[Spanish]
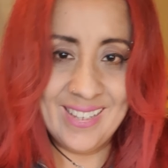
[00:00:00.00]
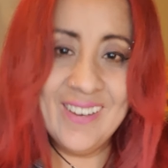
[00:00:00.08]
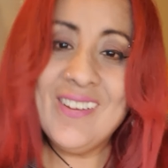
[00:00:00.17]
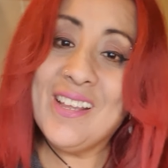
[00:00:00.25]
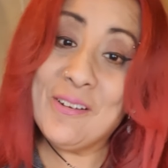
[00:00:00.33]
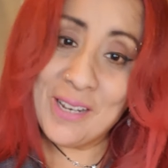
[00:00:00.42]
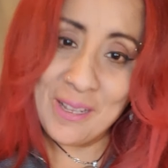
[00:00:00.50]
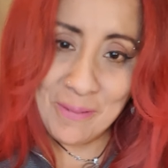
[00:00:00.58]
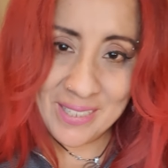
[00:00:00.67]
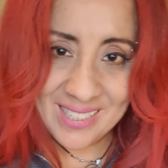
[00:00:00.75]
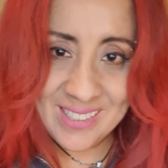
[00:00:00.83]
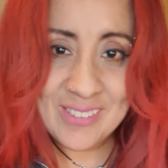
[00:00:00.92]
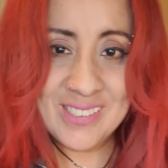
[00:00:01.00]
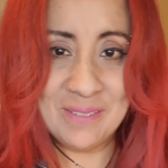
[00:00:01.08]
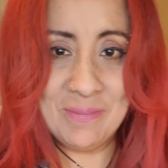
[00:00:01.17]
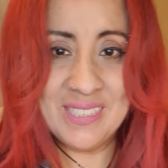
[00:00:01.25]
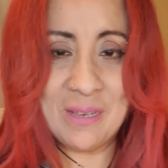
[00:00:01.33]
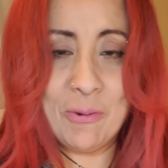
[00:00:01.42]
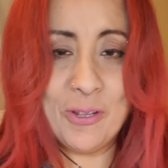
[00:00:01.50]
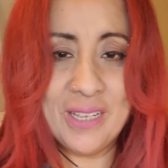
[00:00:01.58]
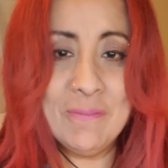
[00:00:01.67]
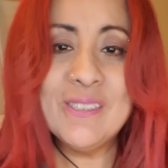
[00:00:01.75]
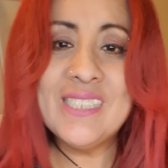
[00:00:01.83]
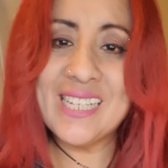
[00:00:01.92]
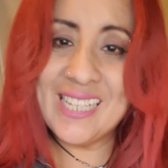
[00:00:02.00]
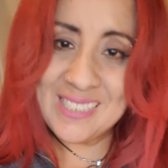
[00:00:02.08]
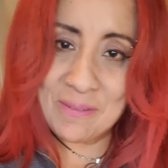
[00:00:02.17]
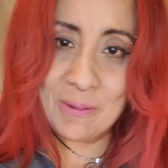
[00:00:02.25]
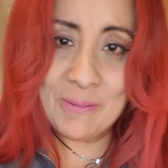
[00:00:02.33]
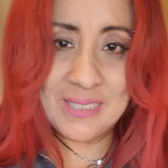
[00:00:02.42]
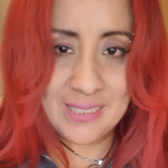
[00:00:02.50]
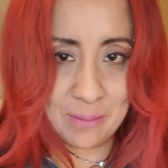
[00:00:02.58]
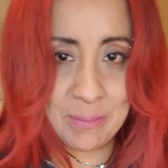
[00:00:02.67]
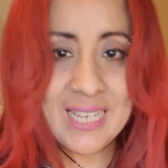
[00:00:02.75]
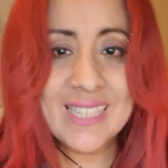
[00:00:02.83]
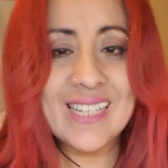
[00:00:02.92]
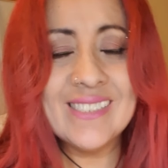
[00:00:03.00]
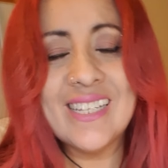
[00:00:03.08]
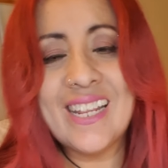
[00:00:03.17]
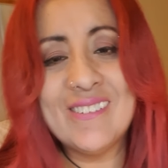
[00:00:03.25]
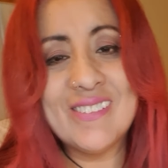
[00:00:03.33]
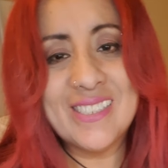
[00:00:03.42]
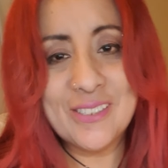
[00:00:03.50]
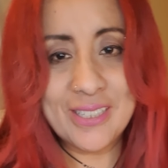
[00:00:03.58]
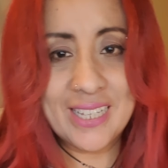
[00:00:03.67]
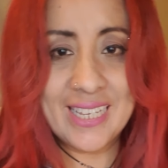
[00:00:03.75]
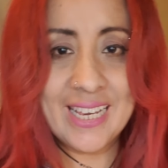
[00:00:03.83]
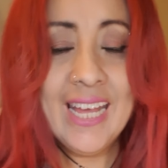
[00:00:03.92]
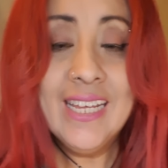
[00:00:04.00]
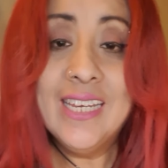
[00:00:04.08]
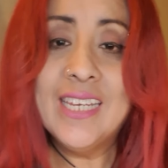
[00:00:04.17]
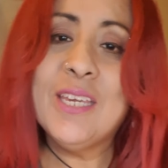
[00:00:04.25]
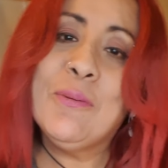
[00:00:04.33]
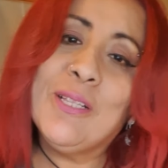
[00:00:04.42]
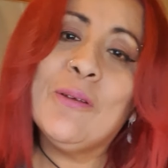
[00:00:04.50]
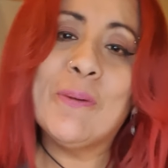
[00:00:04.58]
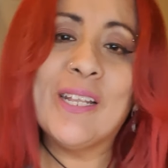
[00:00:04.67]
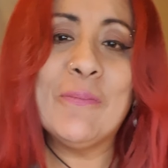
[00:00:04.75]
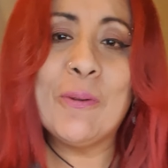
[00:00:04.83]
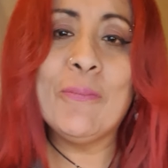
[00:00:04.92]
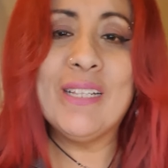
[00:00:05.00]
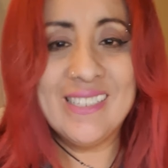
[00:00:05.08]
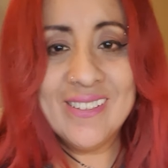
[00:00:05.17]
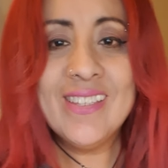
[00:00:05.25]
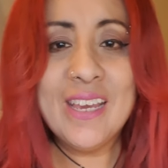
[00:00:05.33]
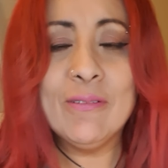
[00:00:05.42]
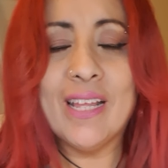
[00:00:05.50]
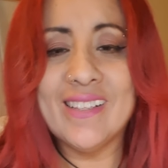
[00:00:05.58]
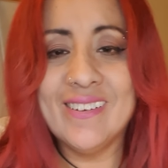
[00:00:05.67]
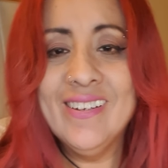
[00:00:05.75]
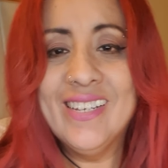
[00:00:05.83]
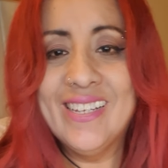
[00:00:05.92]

Hola, hola, buenas noches mis amores. Muchas gracias por visitar mi canal Sara Luna Esotérica. Y bueno, pues lo prometido es deuda, ¿no?